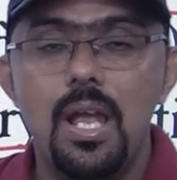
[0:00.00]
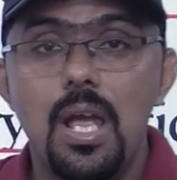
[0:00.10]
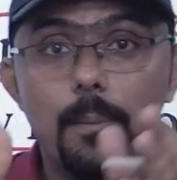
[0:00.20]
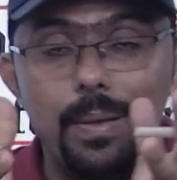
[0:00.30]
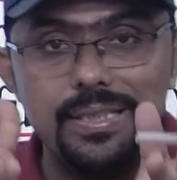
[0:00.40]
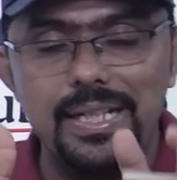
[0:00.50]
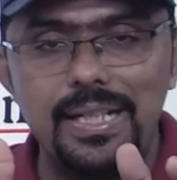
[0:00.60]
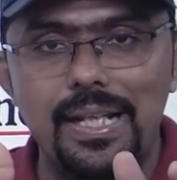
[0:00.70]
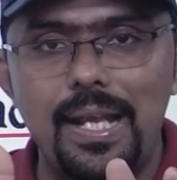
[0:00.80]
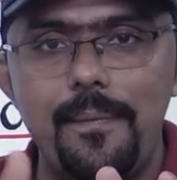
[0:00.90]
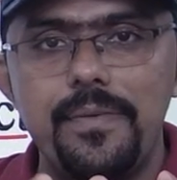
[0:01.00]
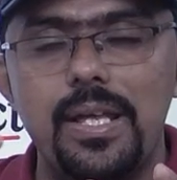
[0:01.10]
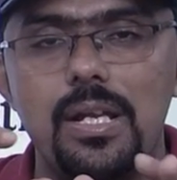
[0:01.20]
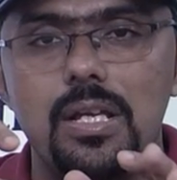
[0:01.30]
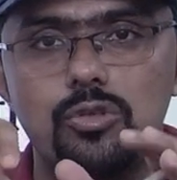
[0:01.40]
प्लेसेंटा के अंदर
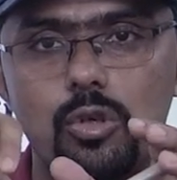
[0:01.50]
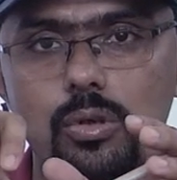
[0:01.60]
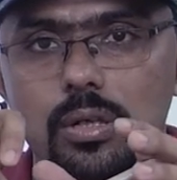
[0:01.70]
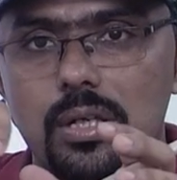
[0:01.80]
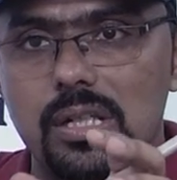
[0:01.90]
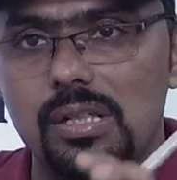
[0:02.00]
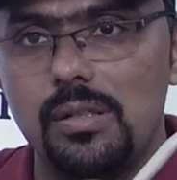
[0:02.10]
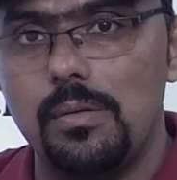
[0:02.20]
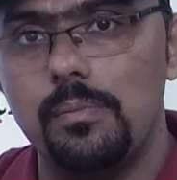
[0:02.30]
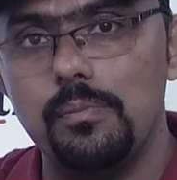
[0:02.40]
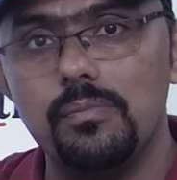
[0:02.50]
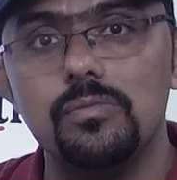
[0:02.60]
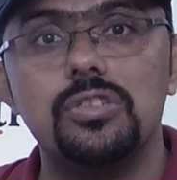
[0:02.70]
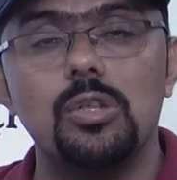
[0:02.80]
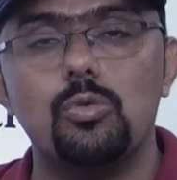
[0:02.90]
जो
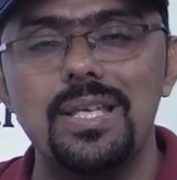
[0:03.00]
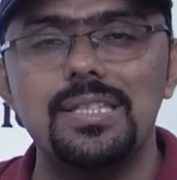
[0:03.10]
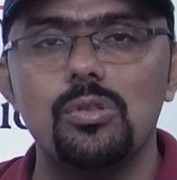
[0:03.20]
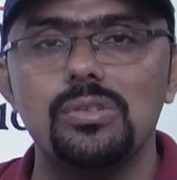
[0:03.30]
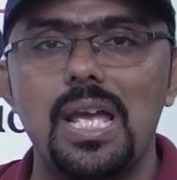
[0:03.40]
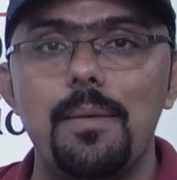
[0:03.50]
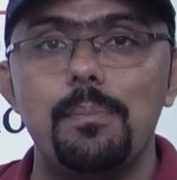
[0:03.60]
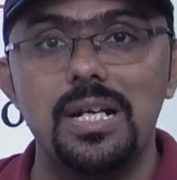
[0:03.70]
सर्कुलेशन होता है ब्लड